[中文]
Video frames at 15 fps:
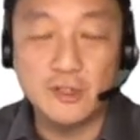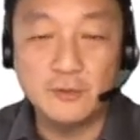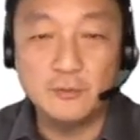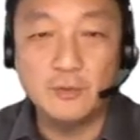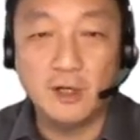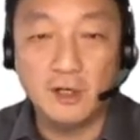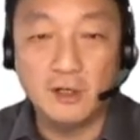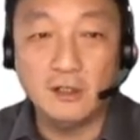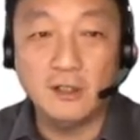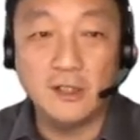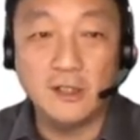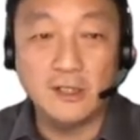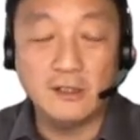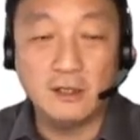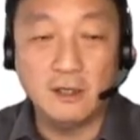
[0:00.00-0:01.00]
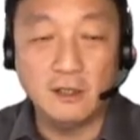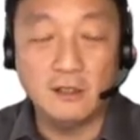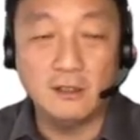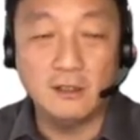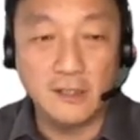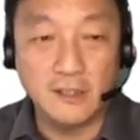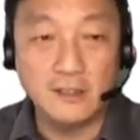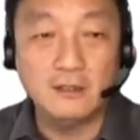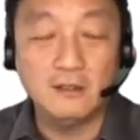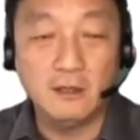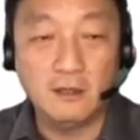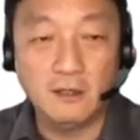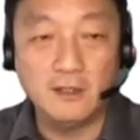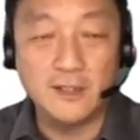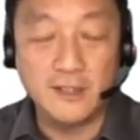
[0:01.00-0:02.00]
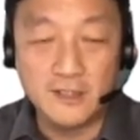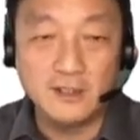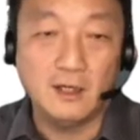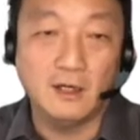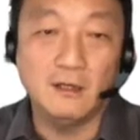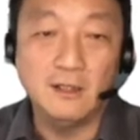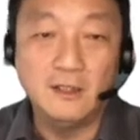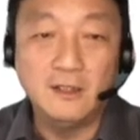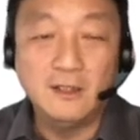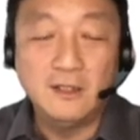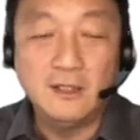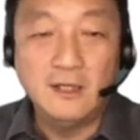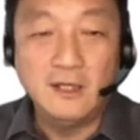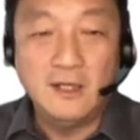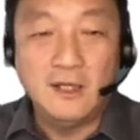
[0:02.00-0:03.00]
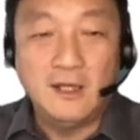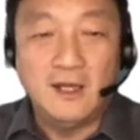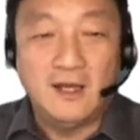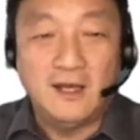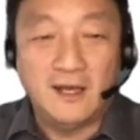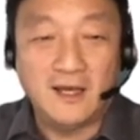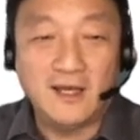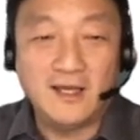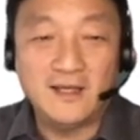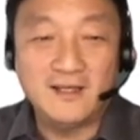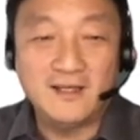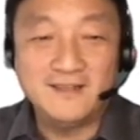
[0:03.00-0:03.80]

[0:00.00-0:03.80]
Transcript: 因为二零二零跟二一啊，哎。